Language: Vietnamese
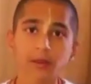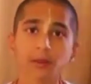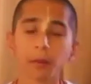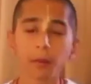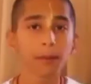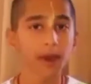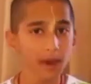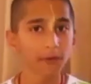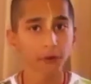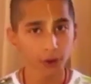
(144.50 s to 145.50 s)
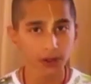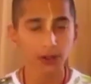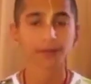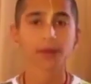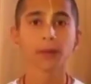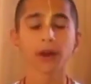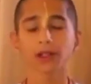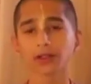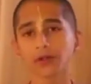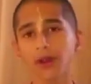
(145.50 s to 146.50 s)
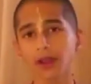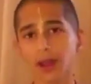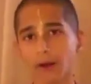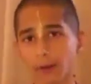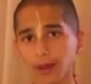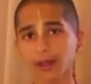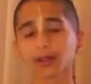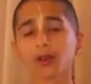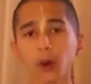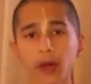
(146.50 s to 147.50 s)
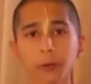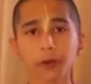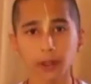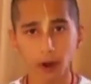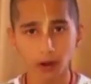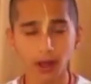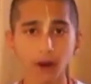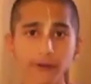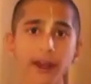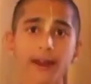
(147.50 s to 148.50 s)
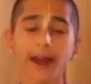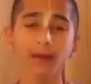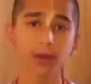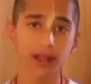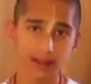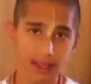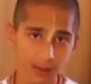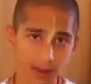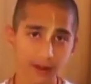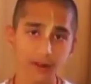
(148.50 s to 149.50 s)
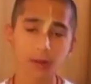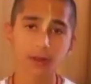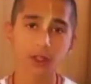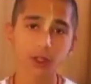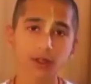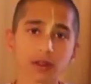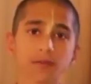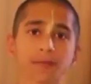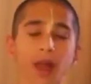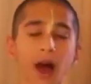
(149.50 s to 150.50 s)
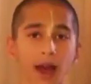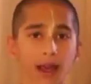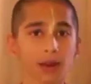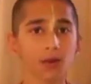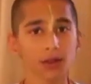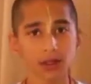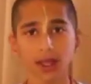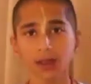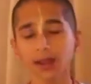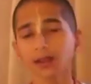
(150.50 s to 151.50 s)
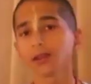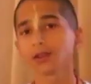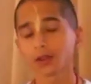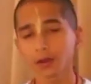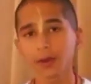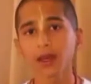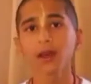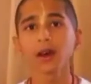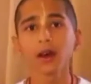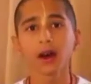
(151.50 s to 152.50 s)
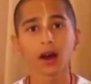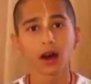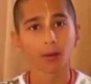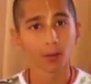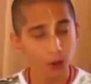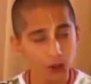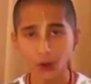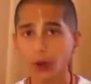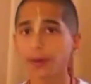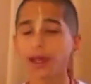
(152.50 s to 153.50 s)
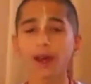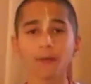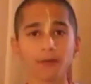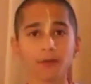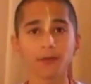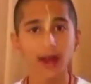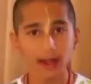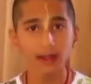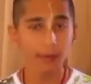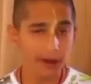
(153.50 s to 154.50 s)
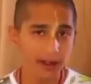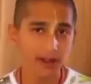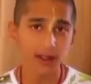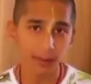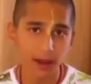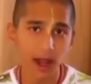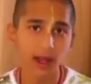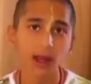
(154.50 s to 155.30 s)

bỏ qua khuyến cáo bất kỳ chúng sinh nào yêu cầu chân thành của tôi đến tất cả các bạn bạn có thể thích thịt của bạn hay không bạn có thể nghĩ đó là dinh dưỡng tất nhiên bạn có nhiều thứ hơn trong